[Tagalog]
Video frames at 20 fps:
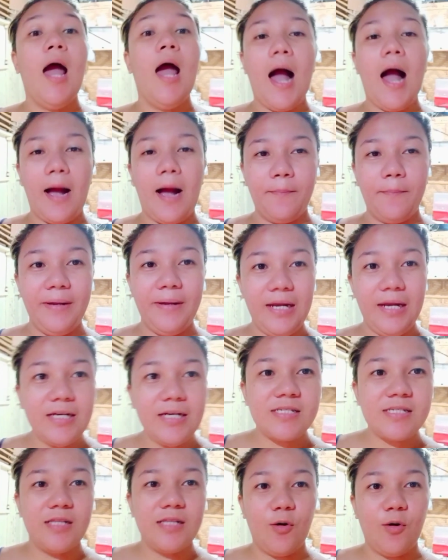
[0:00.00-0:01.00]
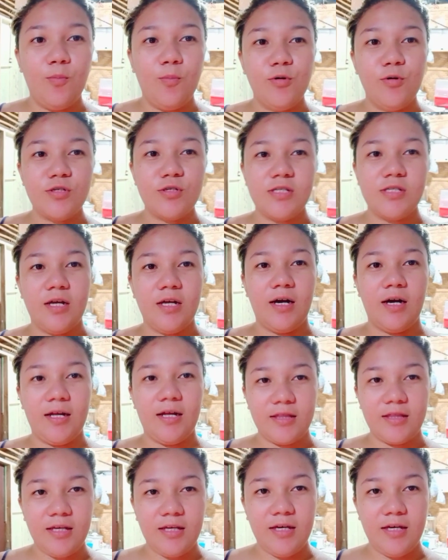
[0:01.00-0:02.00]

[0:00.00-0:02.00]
ang bilis na ubus ng ating